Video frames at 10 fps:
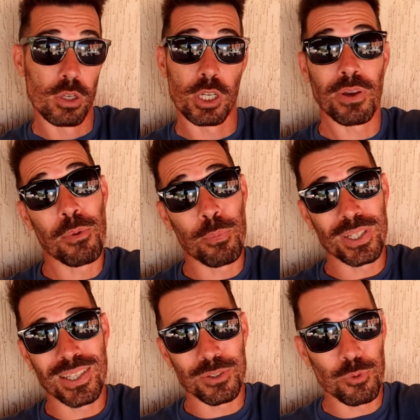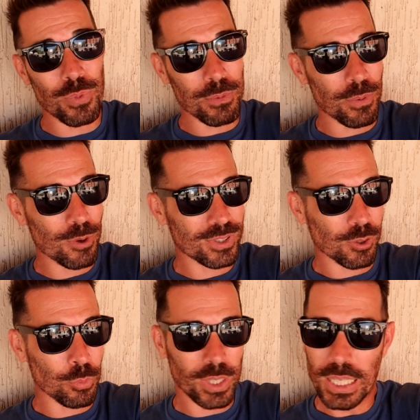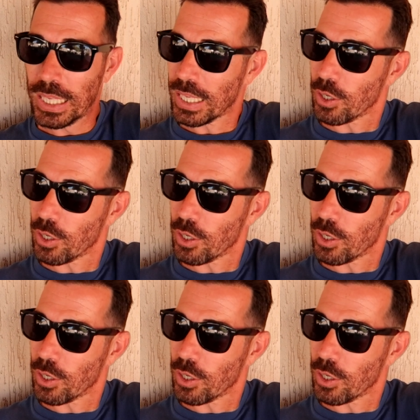j'ai vraiment passé un super moment en sa compagnie.